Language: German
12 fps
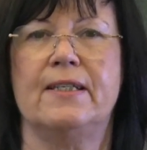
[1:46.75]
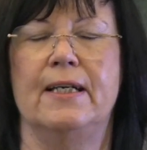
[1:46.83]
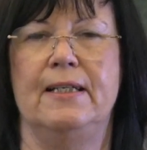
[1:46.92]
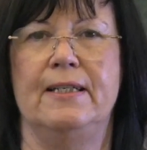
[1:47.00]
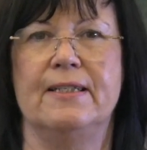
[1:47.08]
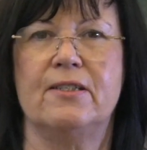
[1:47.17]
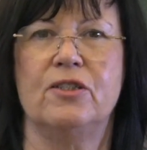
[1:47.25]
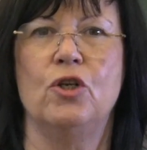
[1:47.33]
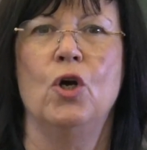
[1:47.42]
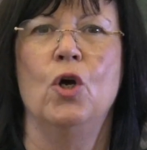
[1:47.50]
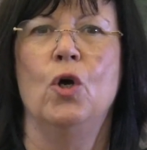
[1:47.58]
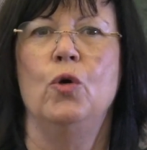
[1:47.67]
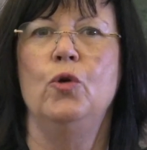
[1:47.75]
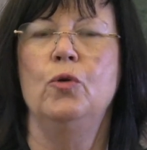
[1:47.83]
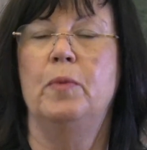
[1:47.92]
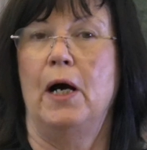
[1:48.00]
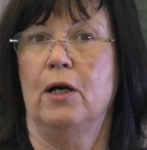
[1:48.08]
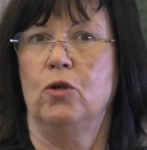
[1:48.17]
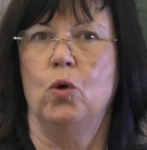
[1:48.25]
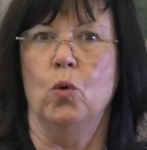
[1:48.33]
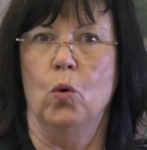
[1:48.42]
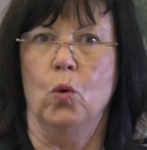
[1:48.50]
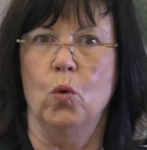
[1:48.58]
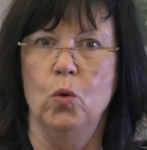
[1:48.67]
gelesen über
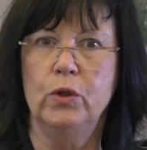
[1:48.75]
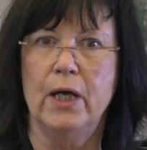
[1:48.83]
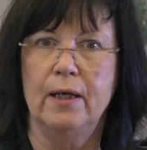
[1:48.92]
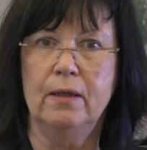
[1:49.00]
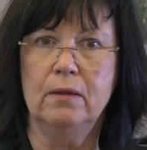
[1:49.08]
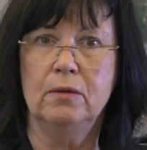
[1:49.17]
Corona,